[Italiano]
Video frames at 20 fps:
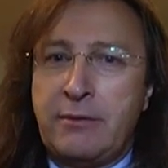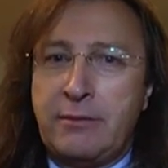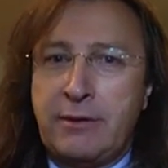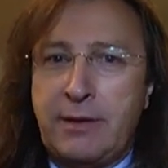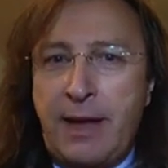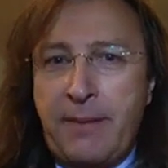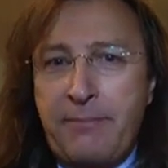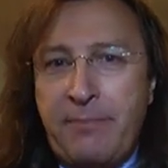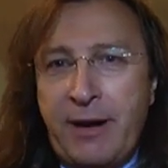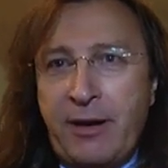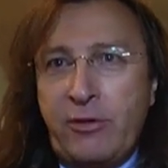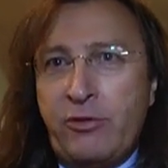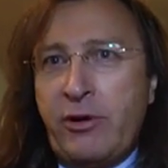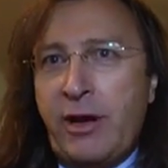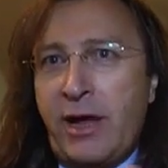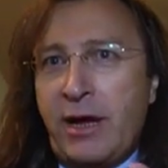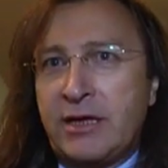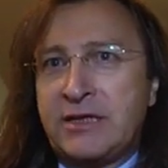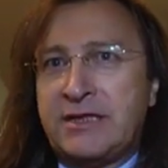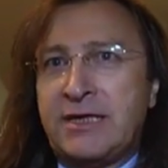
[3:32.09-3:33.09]
la
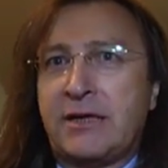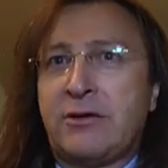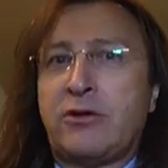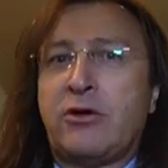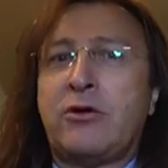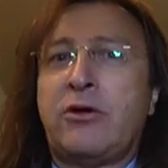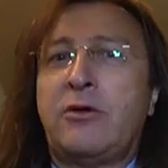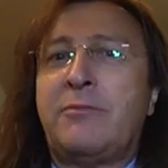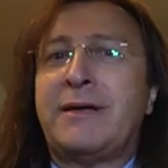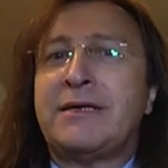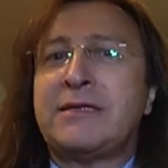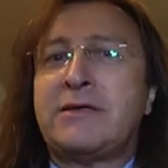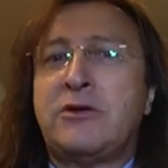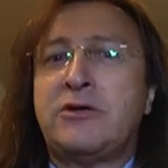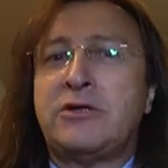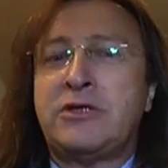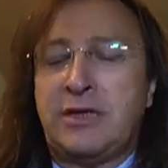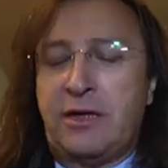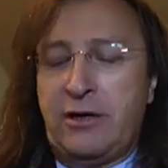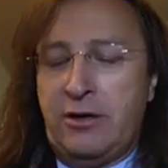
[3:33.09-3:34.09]
peluria che c'è attorno al
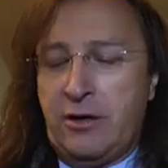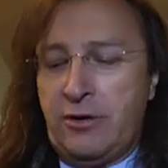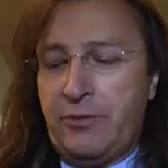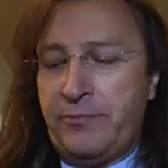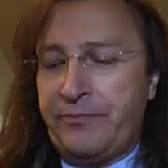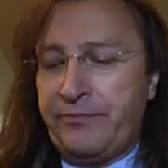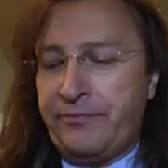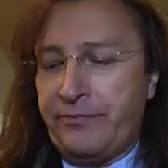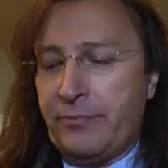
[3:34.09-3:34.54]
bastoncino.